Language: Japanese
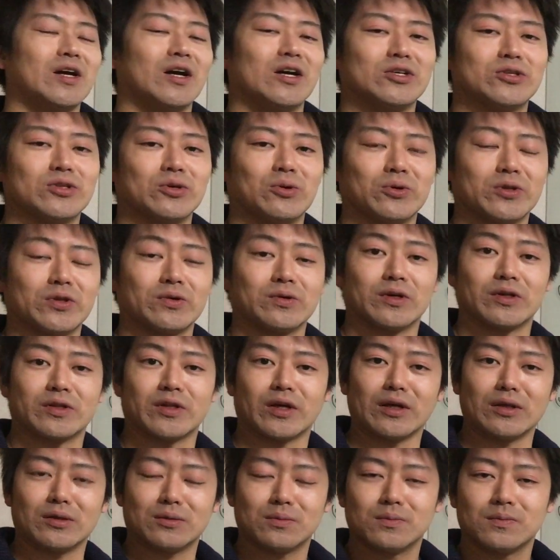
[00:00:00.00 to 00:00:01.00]
解しておいてくだ
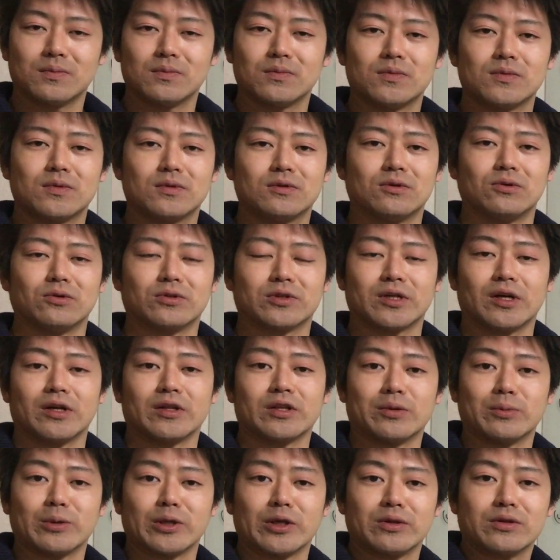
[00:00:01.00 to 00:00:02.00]
さいお疲れ
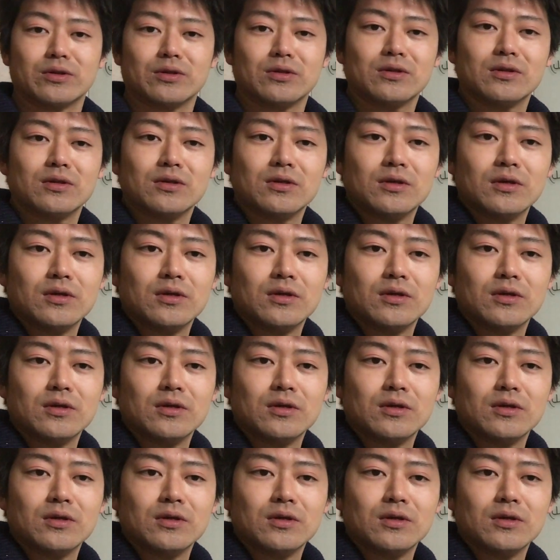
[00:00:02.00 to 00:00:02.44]
様です